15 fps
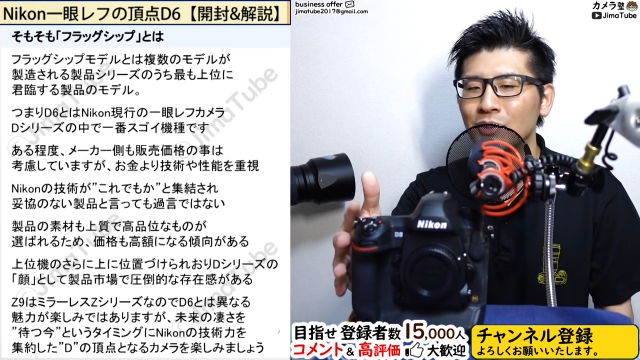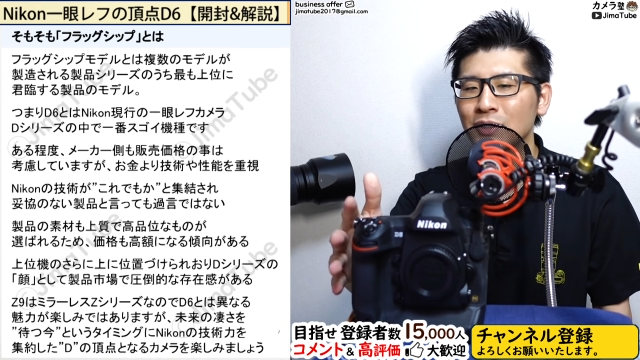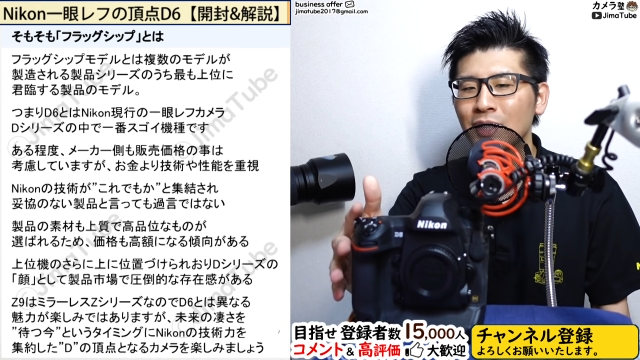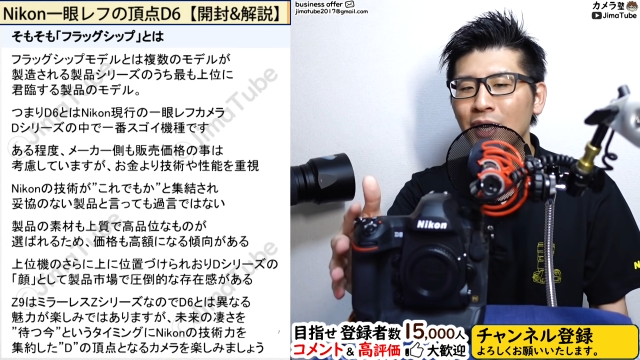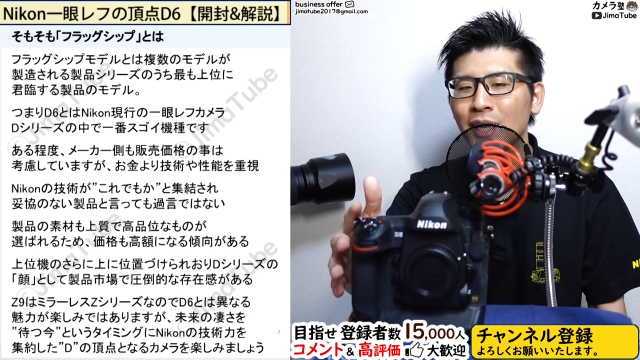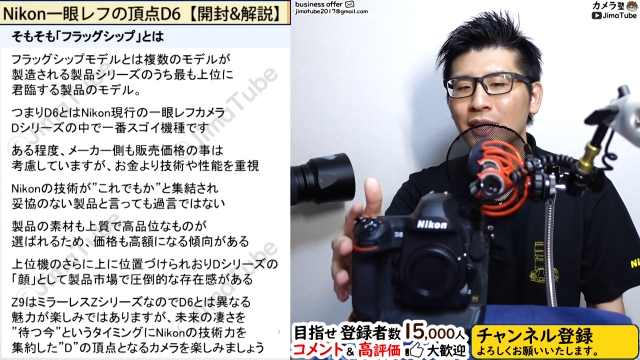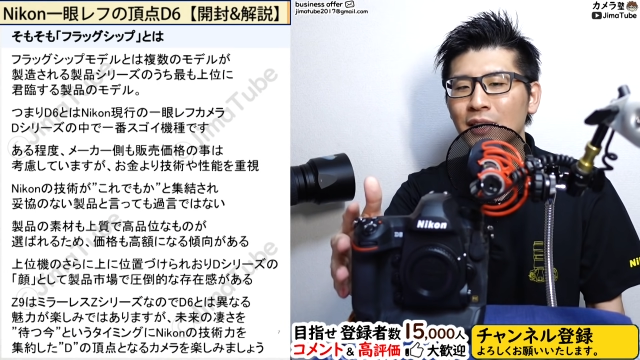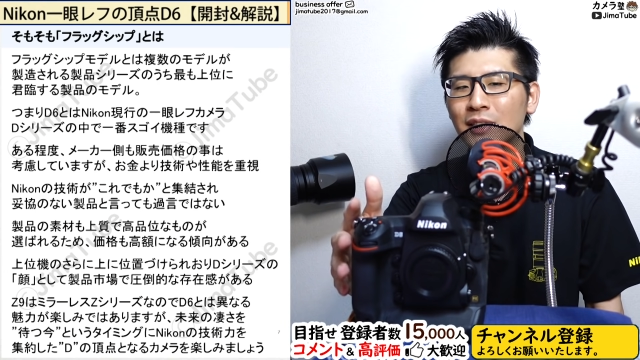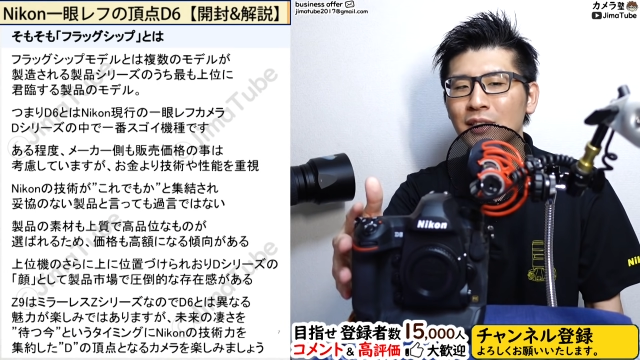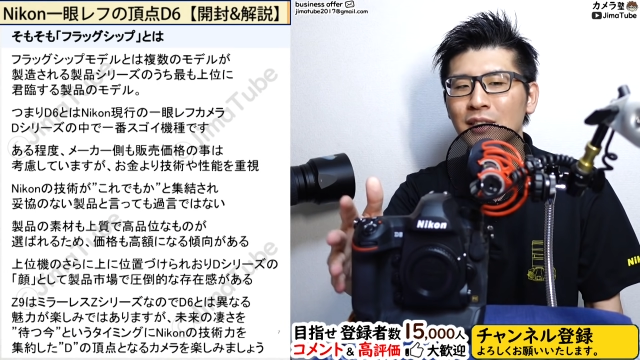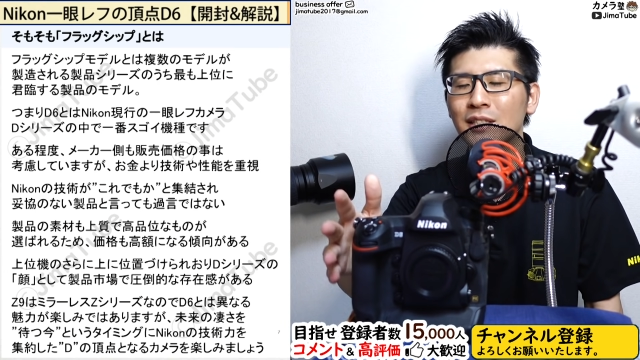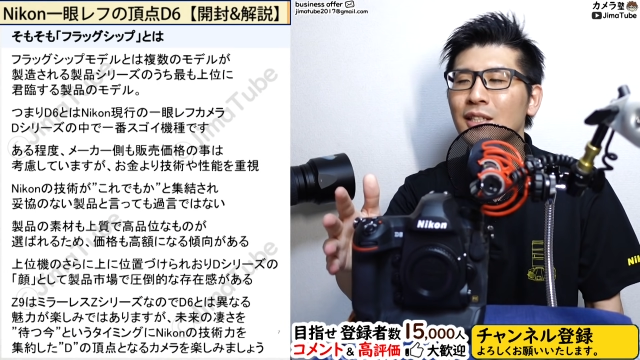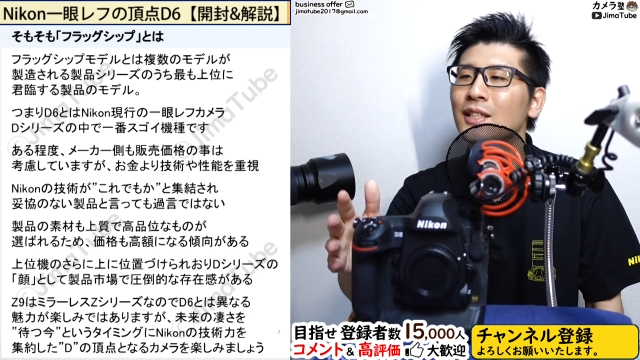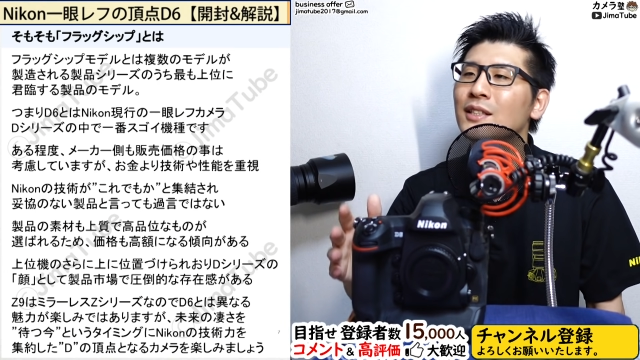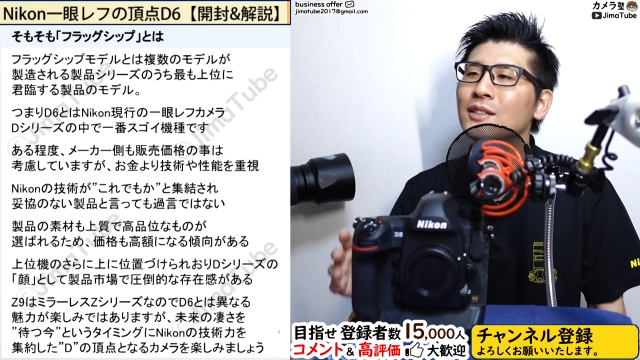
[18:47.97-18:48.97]
いう製品
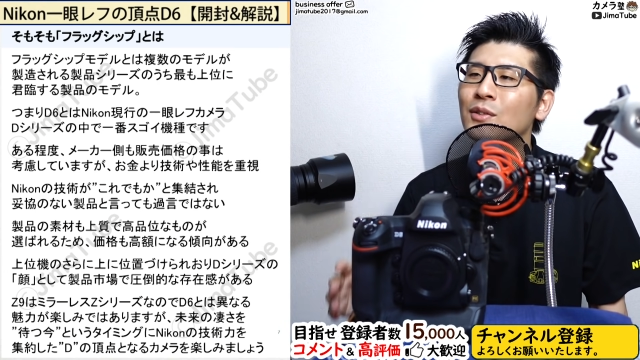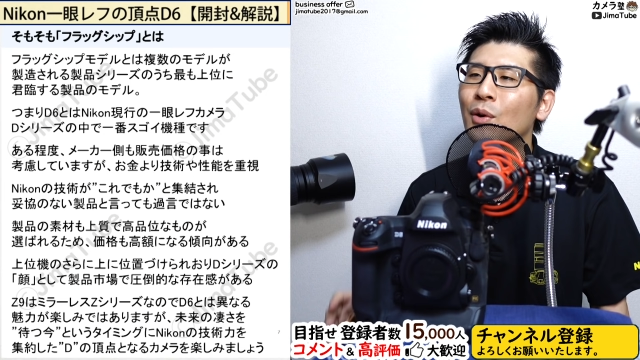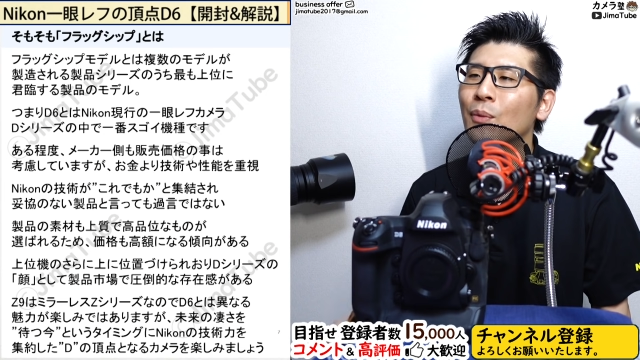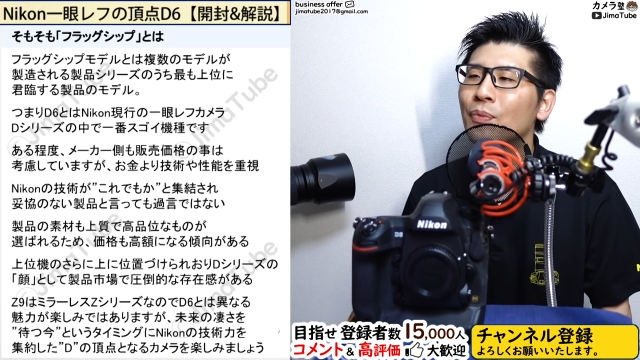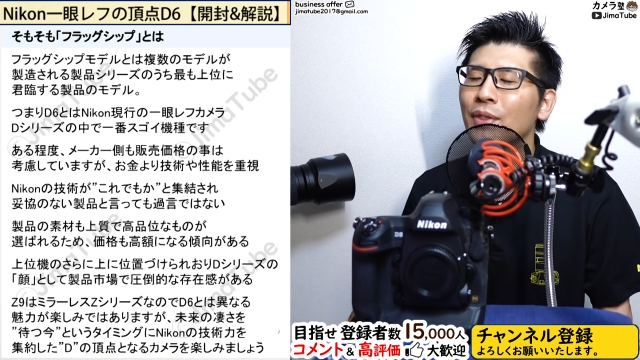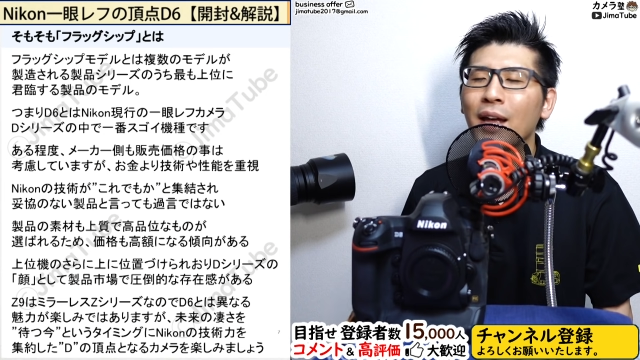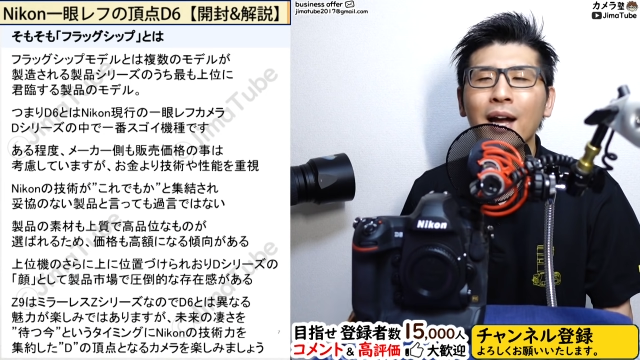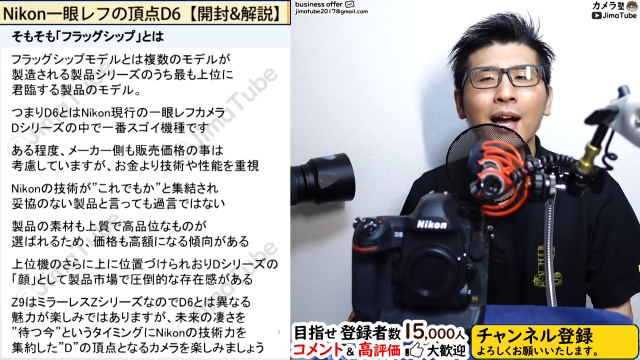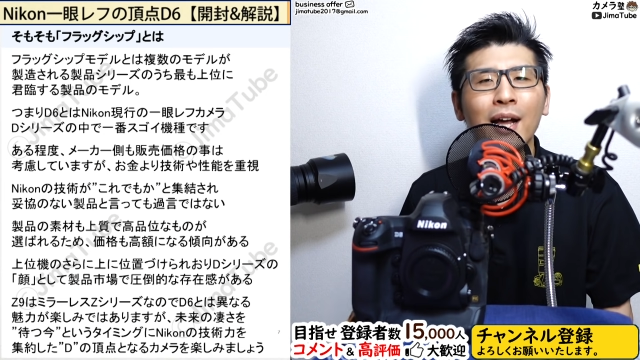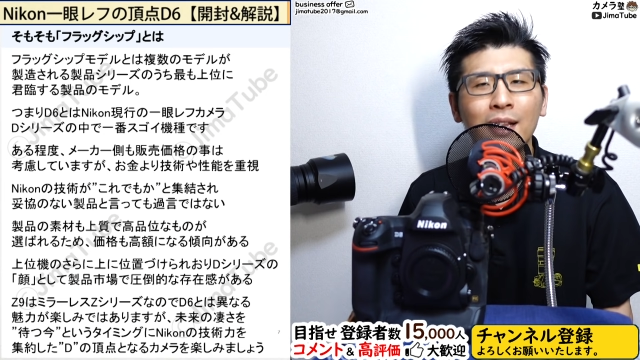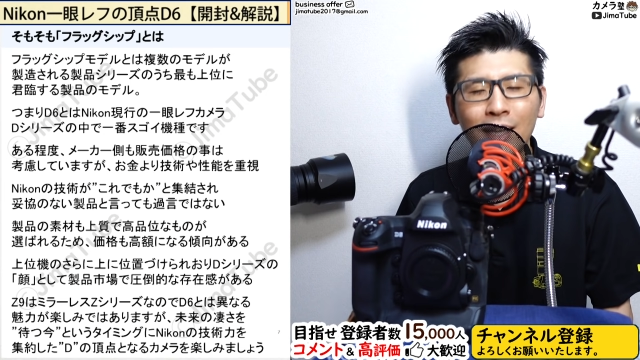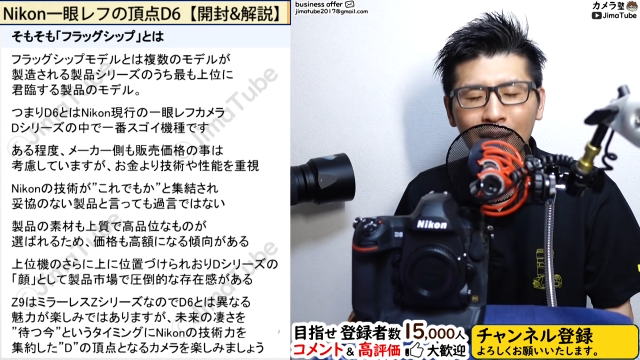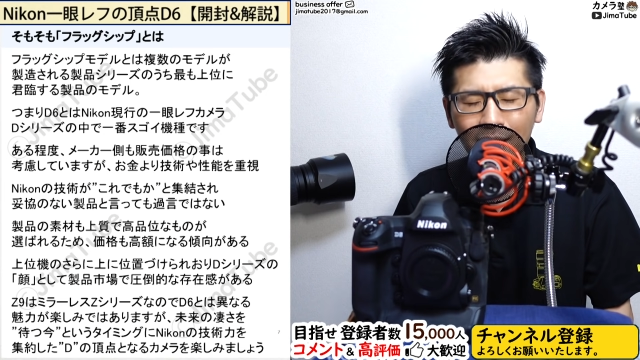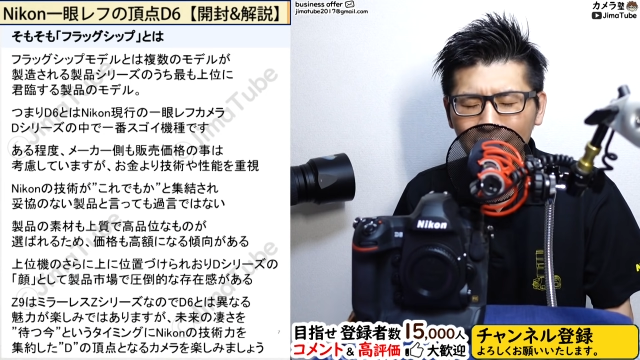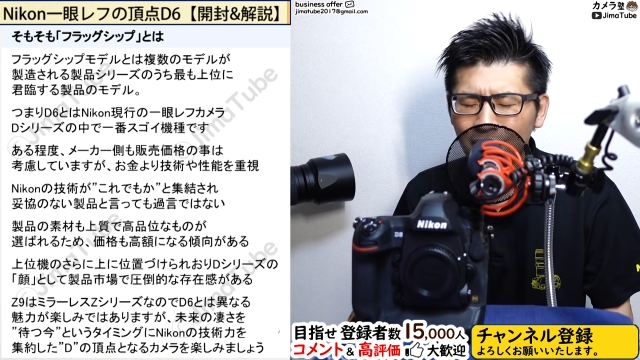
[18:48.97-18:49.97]
シリーズの中
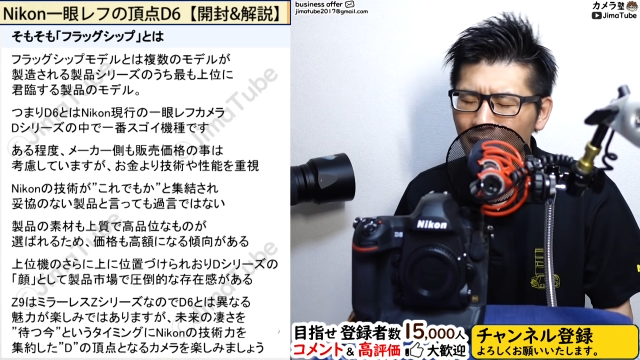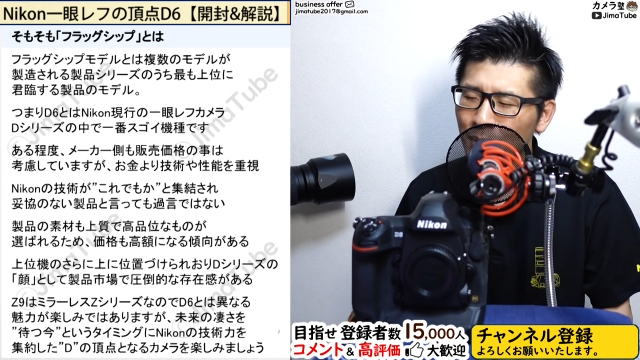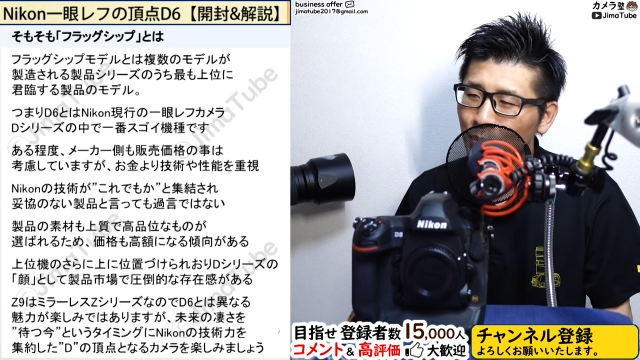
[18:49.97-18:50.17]
で、